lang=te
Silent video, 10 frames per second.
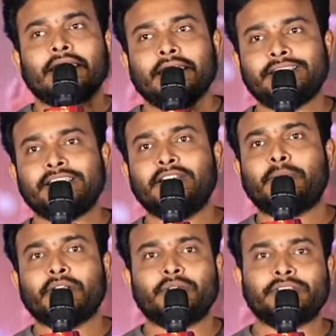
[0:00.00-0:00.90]
ఈ
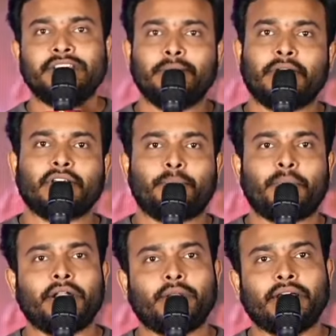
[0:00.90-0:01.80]
సినిమాతో సినిమాతో
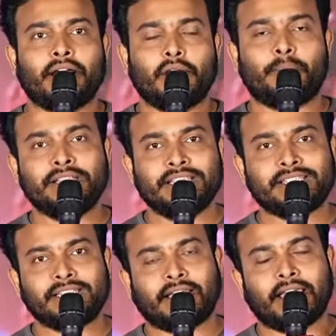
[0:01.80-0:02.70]
పాటు దాంట్లో
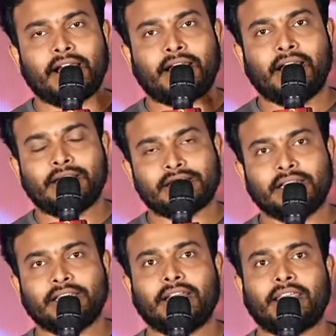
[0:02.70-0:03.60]
పనిచేసిన క్యారెక్టర్ ఆర్టిస్టులు
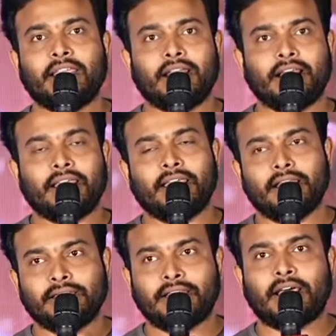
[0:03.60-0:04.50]
అందరికీ అలాగే
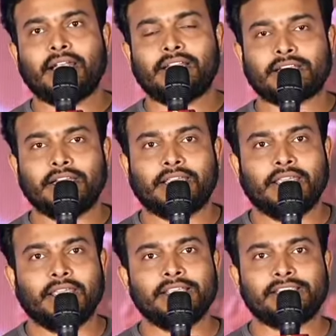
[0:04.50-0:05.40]
అందరి ఆర్టిస్టులకి
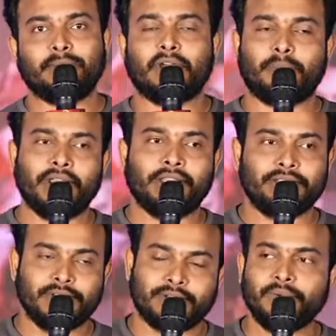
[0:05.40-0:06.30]
ఈ సినిమాకి పేరు
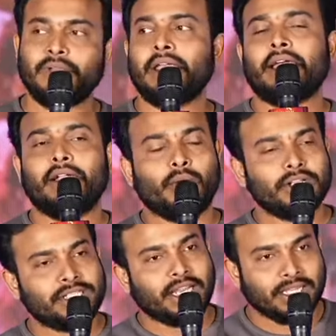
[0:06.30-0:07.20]
తెచ్చారు అండ్
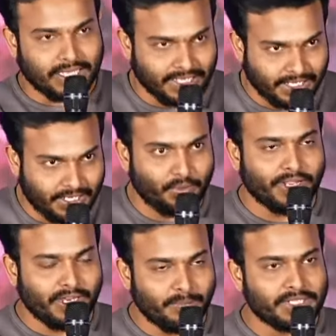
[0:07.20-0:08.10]
వన్స్ అగైన్ థ్యాంక్ యూ
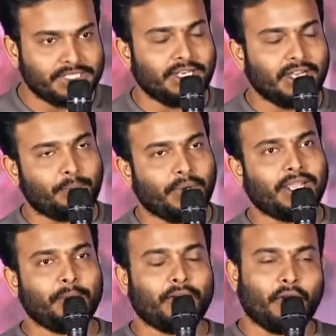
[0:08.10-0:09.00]
వెరీ మచ్ సార్
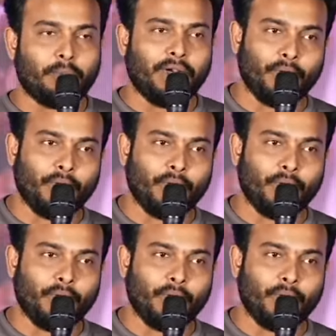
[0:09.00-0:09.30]
ఎప్పటికీ మీకు రుణపడిపోయి